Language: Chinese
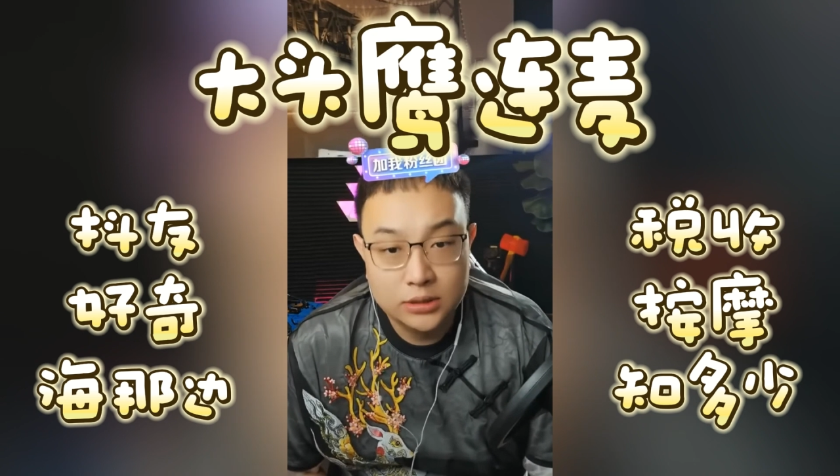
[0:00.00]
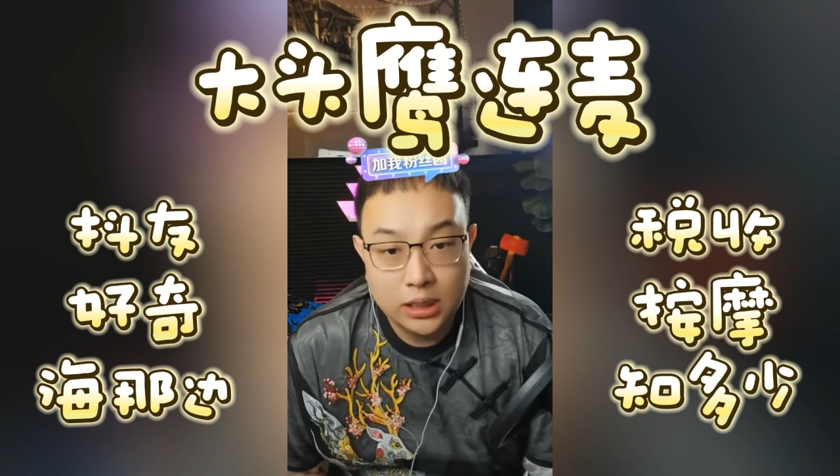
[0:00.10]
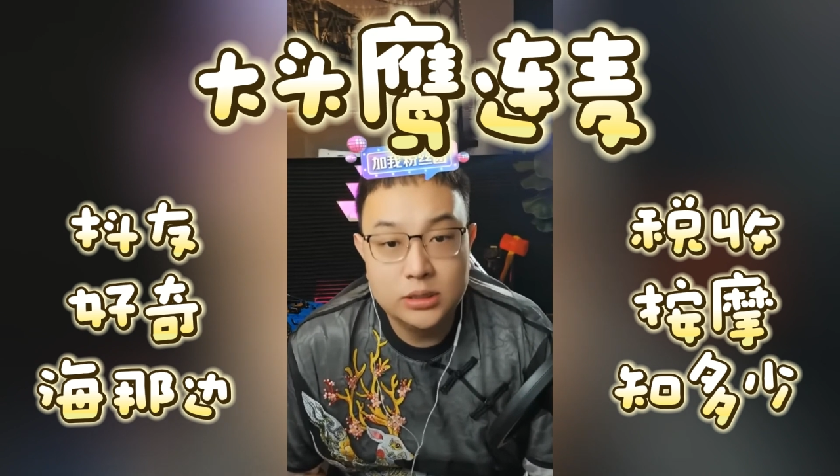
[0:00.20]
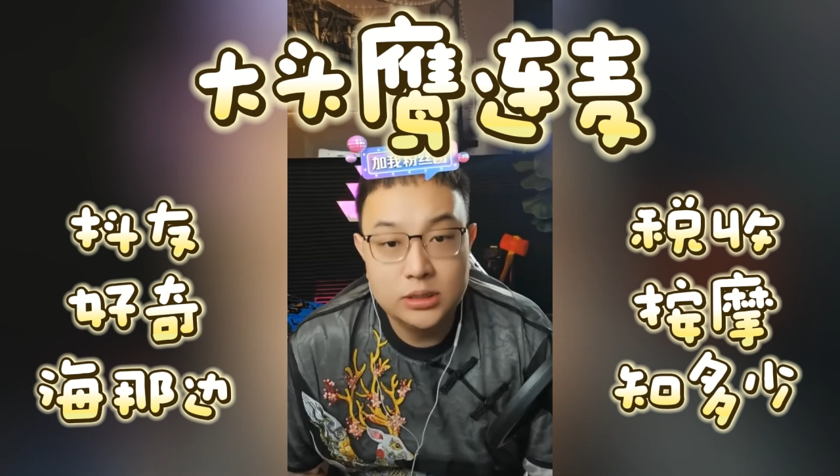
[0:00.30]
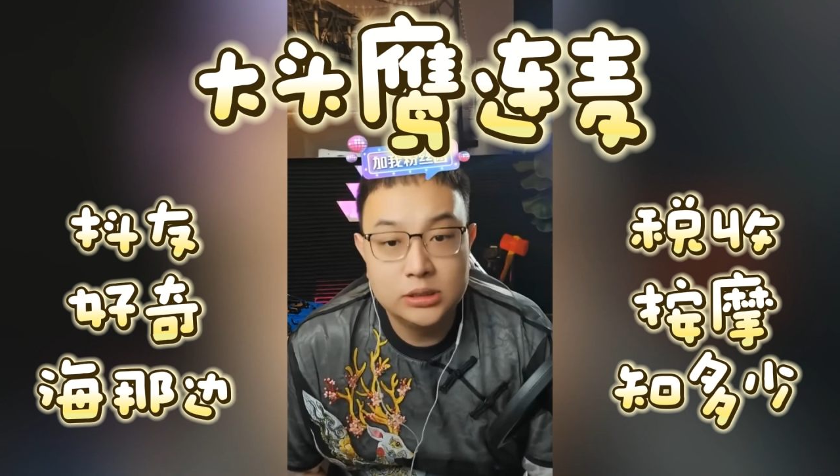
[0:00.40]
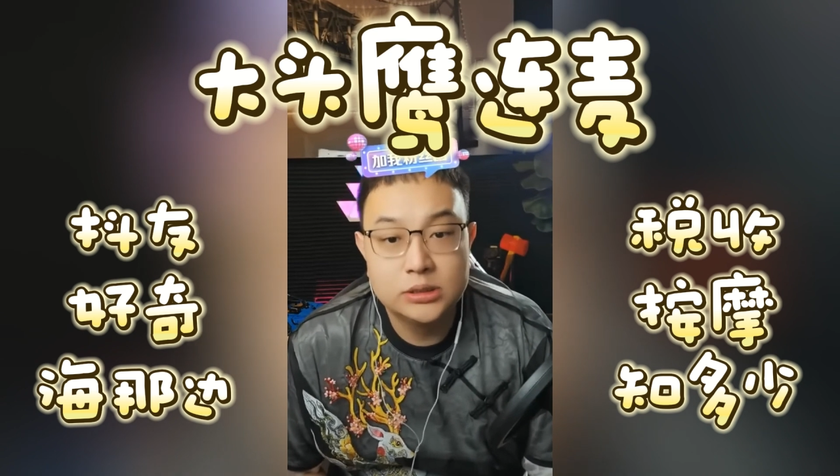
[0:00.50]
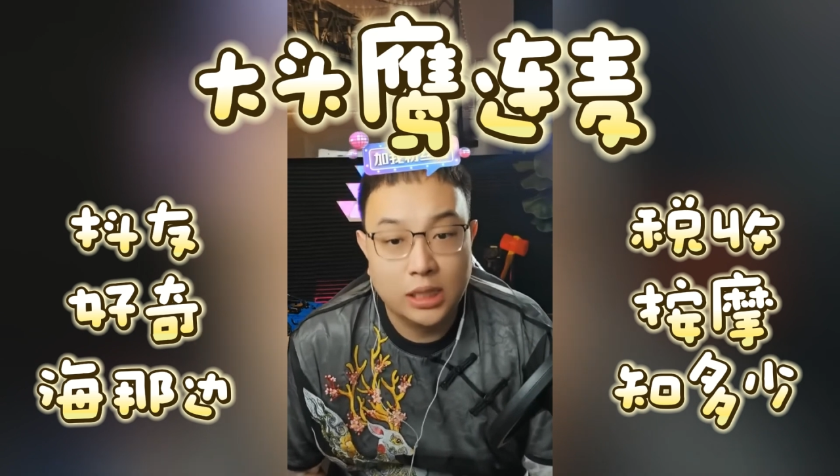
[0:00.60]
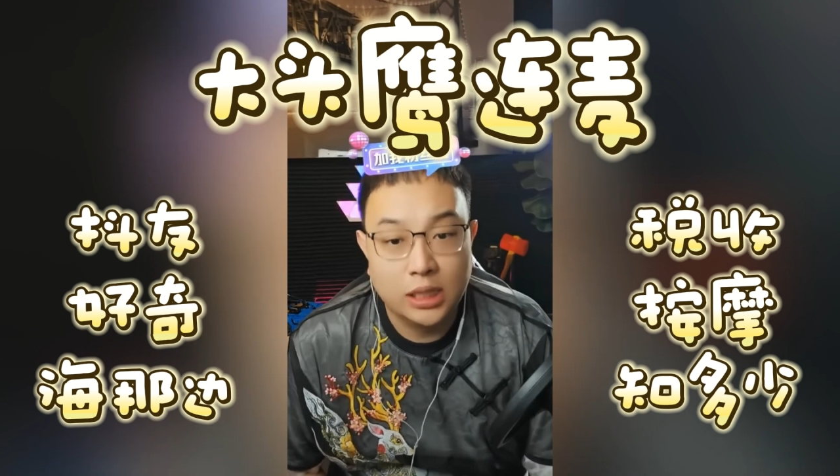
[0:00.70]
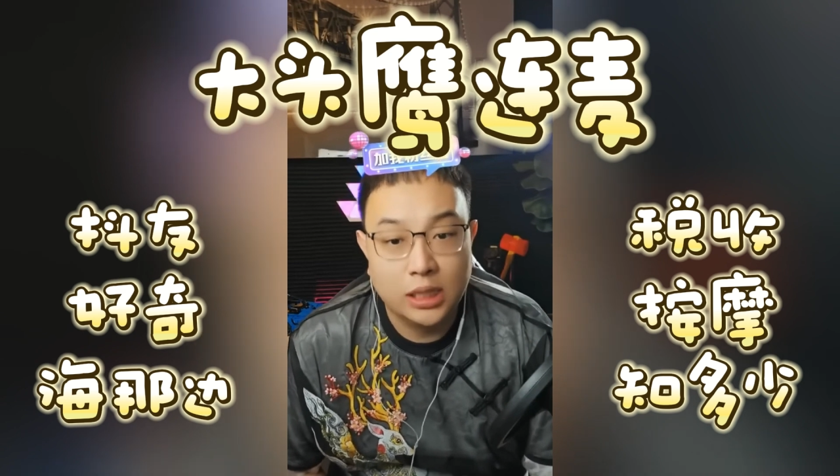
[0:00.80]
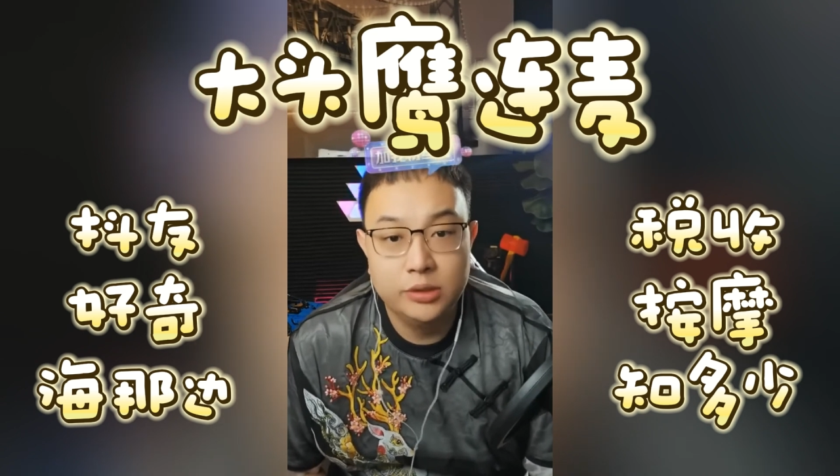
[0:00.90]
单身
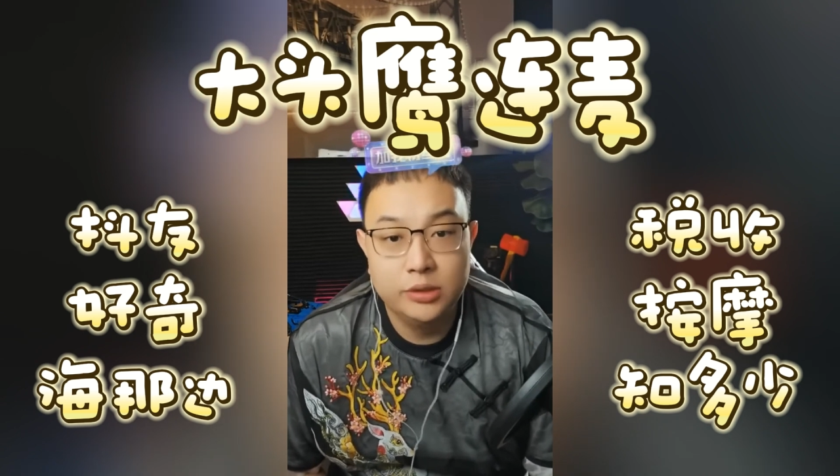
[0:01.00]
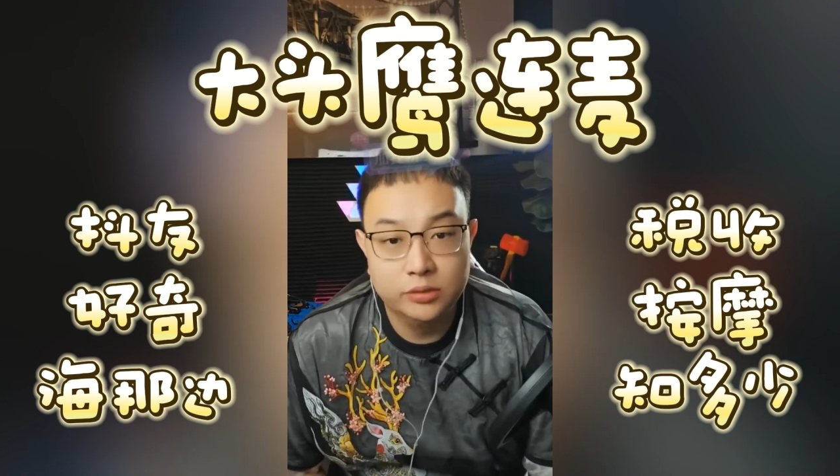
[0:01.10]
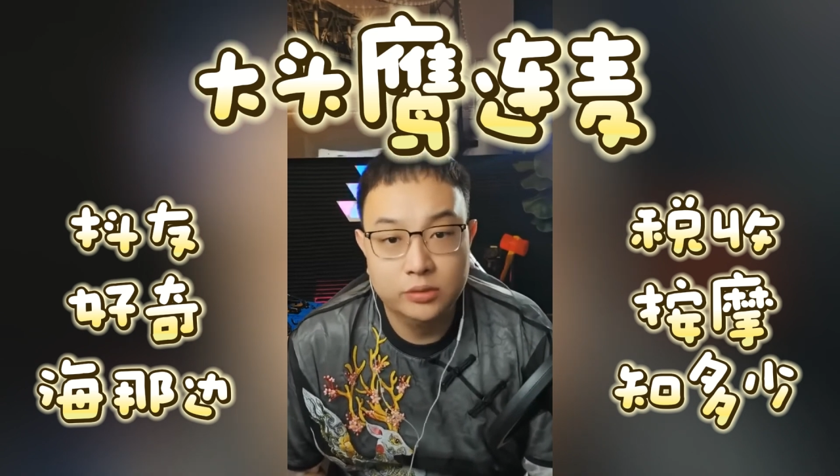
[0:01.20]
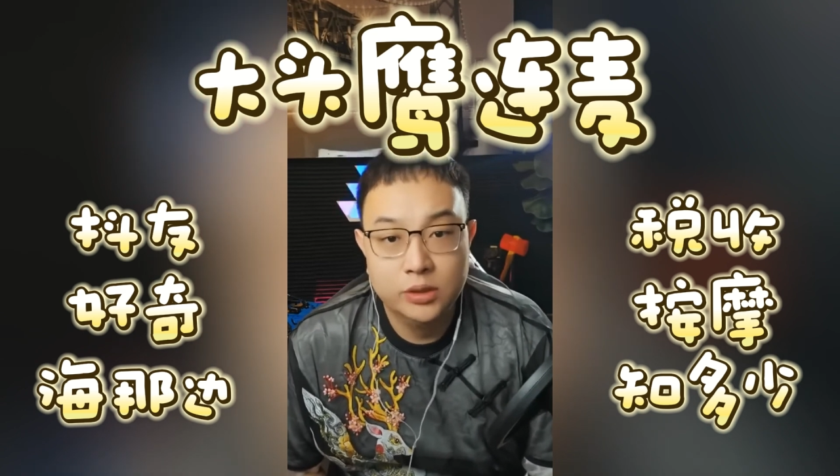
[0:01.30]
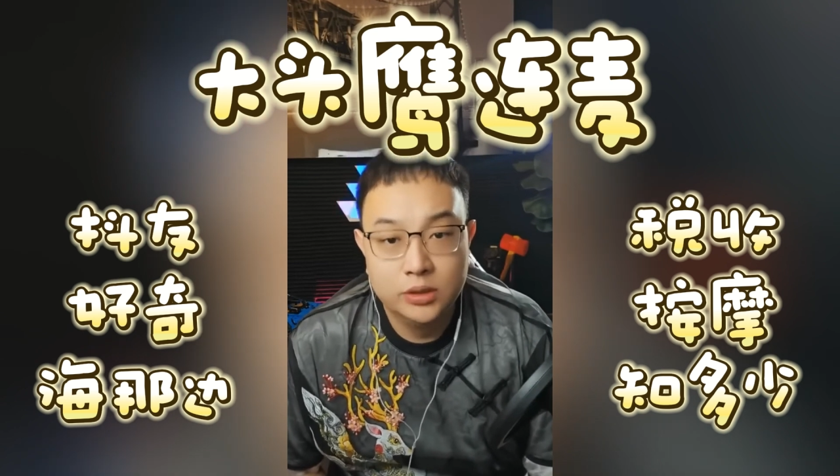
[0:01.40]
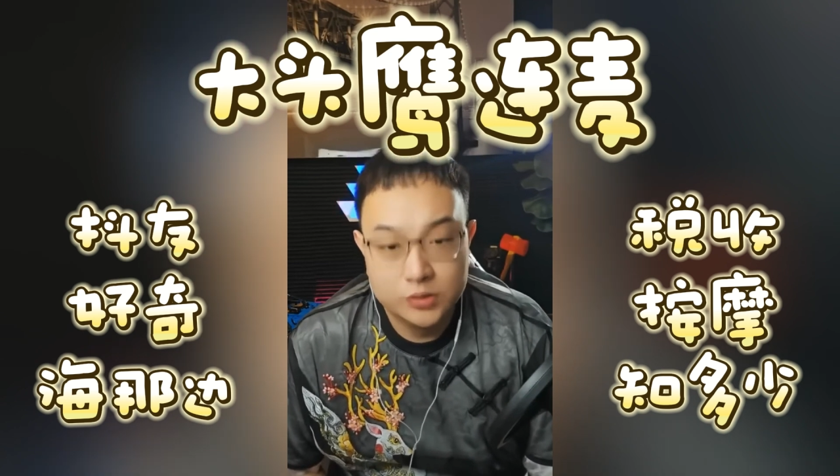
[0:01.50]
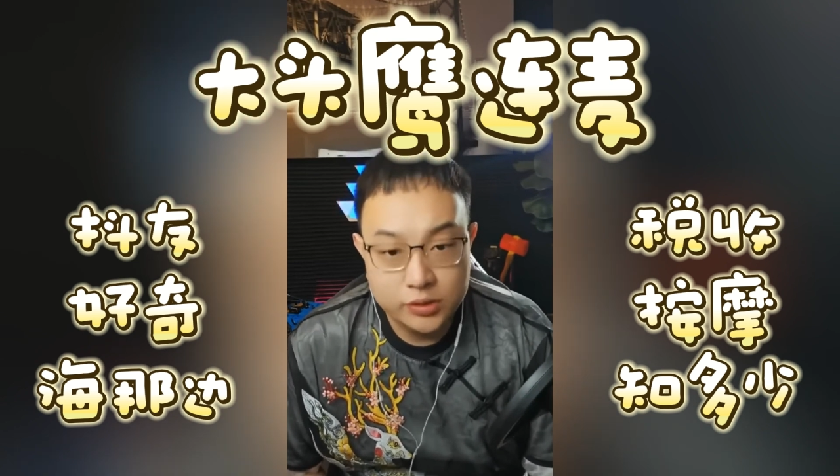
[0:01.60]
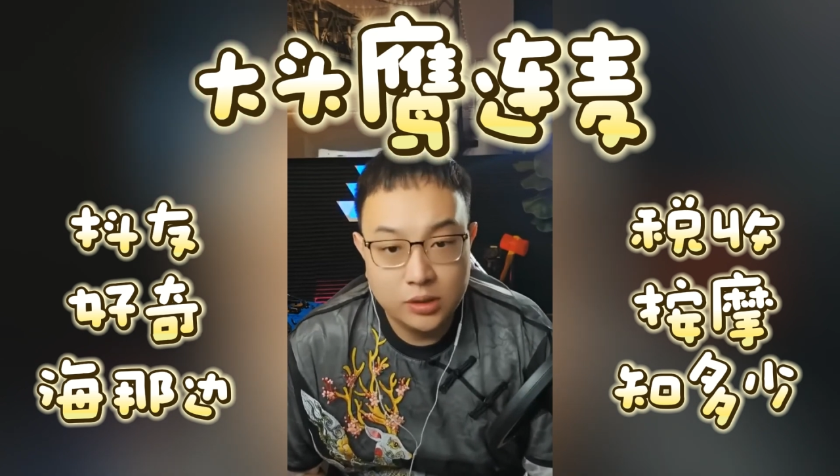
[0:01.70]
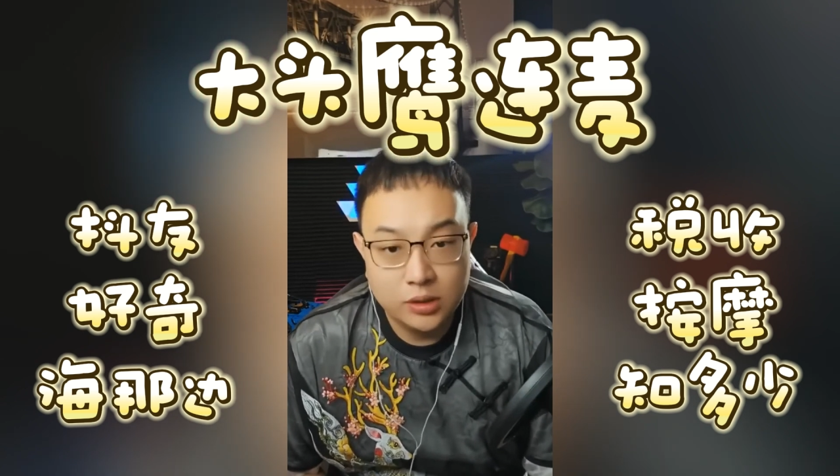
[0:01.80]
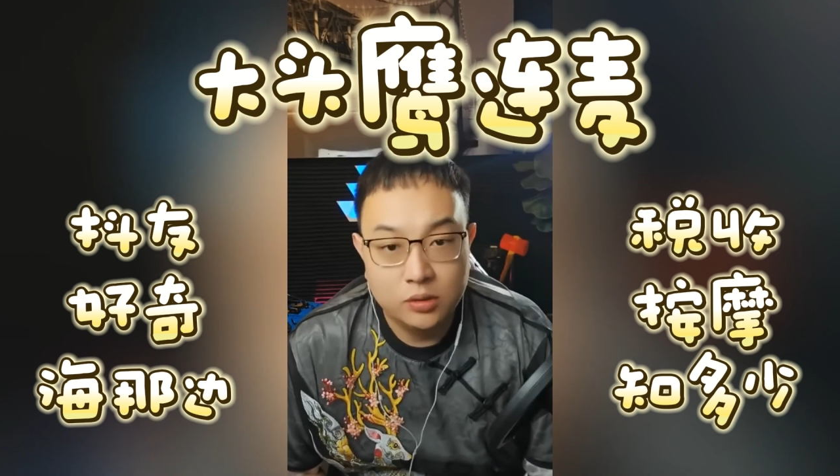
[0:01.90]
啥也没有，
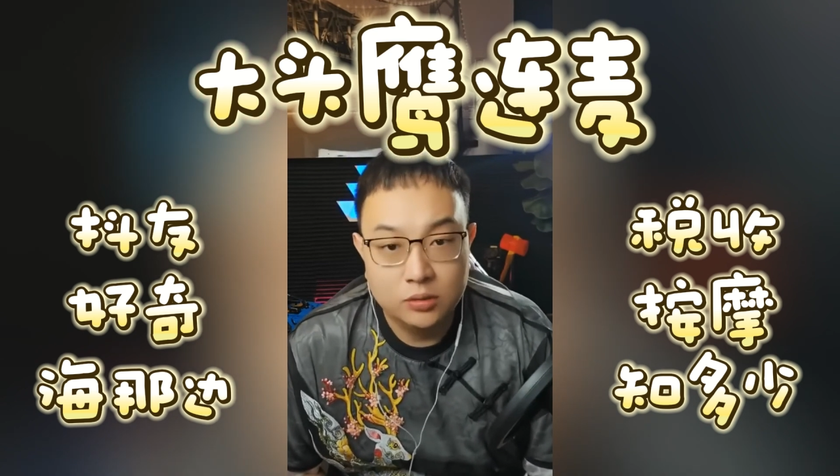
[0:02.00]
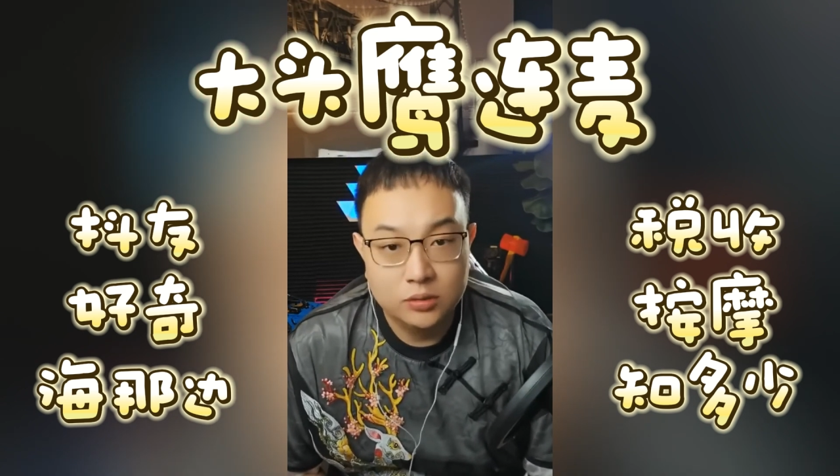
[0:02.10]
最高。